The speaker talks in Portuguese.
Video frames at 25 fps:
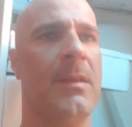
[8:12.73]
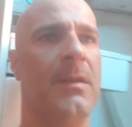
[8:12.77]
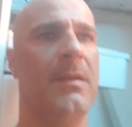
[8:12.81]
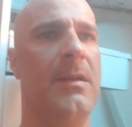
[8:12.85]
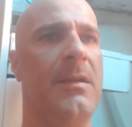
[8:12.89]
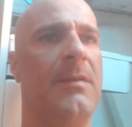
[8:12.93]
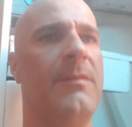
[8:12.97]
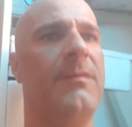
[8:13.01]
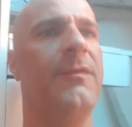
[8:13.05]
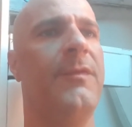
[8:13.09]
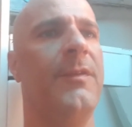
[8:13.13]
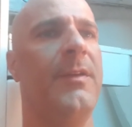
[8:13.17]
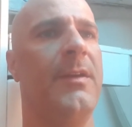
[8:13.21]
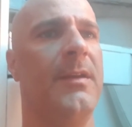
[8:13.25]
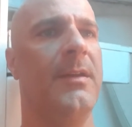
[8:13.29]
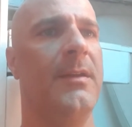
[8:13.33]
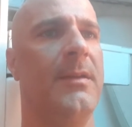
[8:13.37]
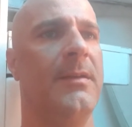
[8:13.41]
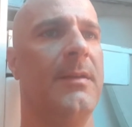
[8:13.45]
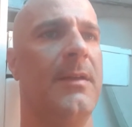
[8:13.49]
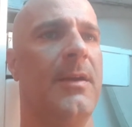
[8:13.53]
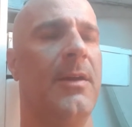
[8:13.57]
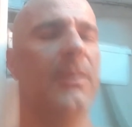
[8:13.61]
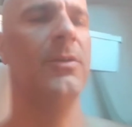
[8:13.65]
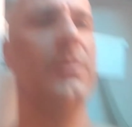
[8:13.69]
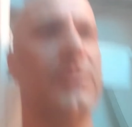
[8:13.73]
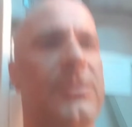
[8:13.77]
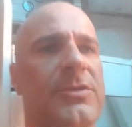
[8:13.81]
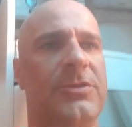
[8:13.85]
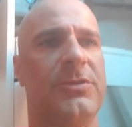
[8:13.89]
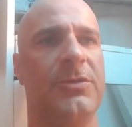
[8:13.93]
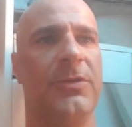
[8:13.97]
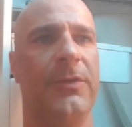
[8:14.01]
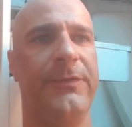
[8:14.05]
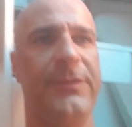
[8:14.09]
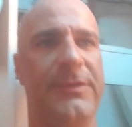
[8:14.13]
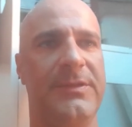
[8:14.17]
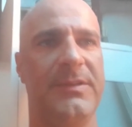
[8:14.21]
enfim, é o
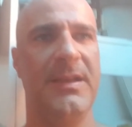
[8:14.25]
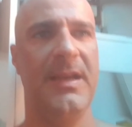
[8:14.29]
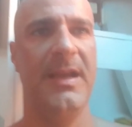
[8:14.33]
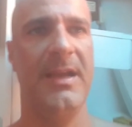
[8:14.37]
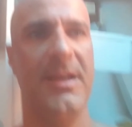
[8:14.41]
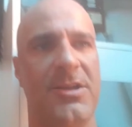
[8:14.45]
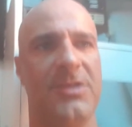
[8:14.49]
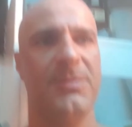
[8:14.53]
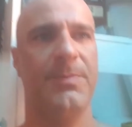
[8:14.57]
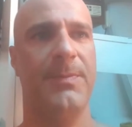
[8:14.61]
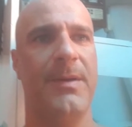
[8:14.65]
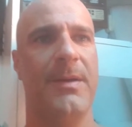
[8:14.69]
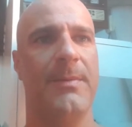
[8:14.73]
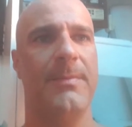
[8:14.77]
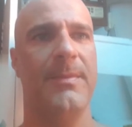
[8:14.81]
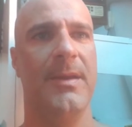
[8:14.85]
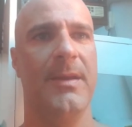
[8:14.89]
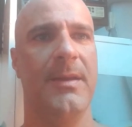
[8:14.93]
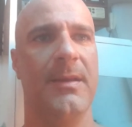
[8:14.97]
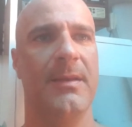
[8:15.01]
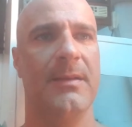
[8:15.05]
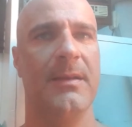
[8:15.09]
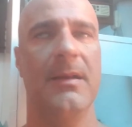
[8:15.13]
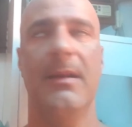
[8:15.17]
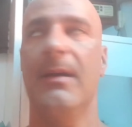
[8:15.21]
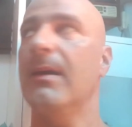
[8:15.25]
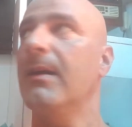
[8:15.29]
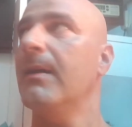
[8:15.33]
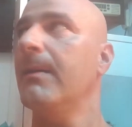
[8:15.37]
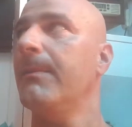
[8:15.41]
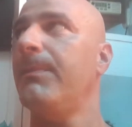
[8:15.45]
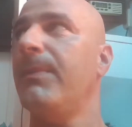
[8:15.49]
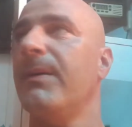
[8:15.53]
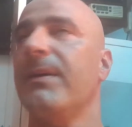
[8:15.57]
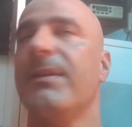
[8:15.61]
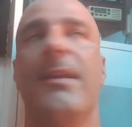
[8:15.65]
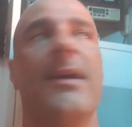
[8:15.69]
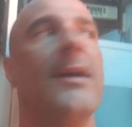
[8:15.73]
suficiente para mim.
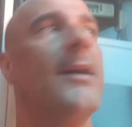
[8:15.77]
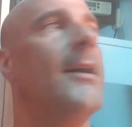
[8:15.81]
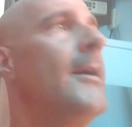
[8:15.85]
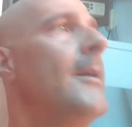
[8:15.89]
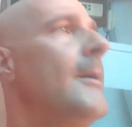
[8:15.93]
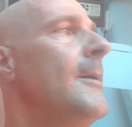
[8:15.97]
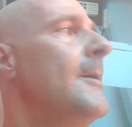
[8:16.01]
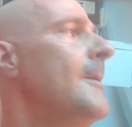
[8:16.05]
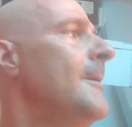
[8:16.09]
Lâmpada,